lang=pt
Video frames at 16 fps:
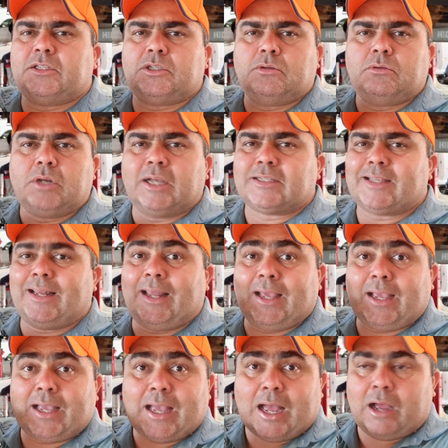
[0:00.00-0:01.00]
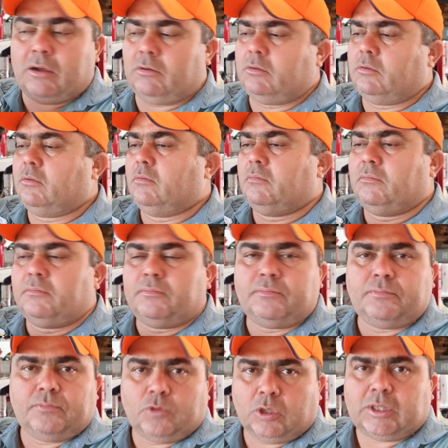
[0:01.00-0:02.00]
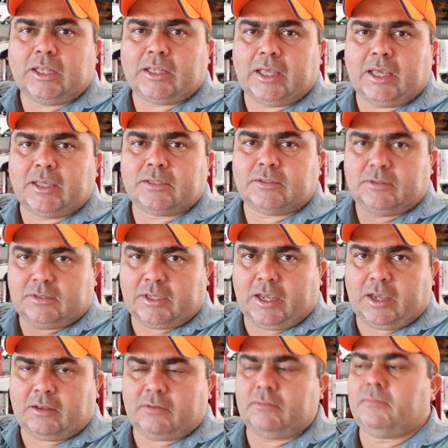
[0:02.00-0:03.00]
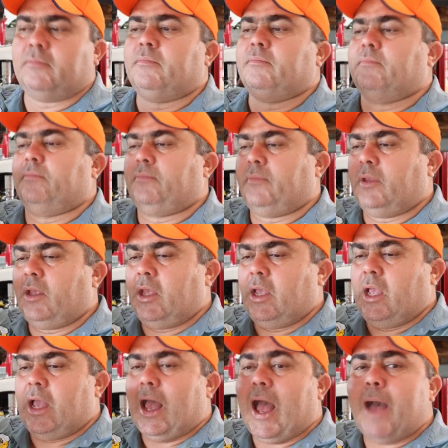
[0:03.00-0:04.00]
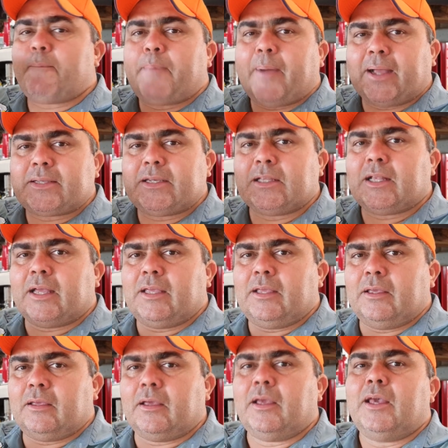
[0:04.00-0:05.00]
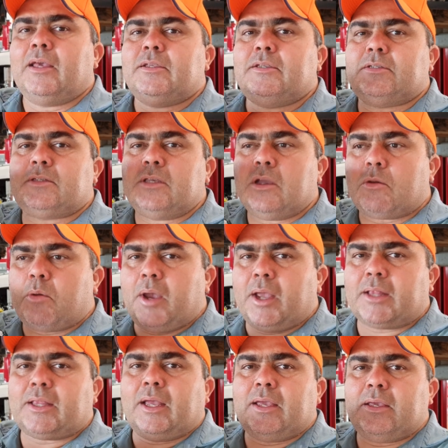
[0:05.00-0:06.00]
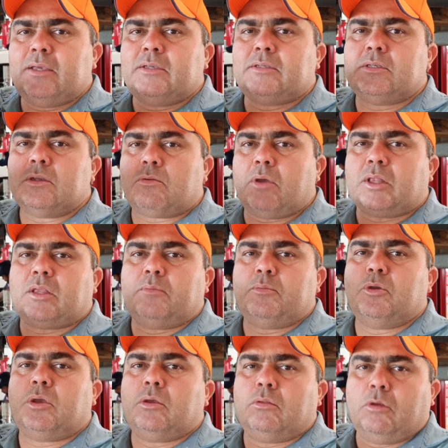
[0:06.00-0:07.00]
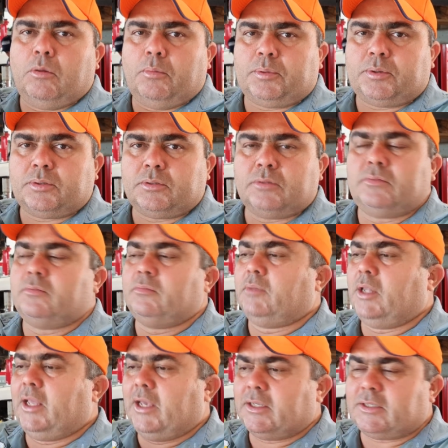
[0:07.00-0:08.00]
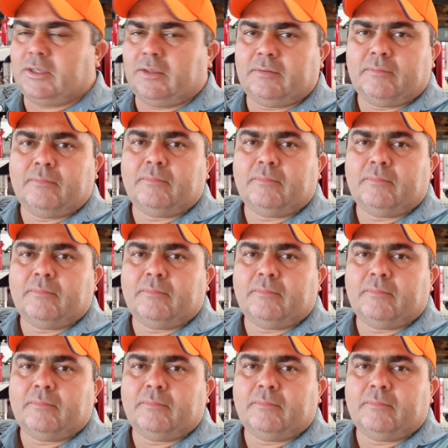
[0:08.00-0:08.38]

de segurança legal, nota 10, certo? A partir daí, de 50 em 50 mil quilômetros, beleza?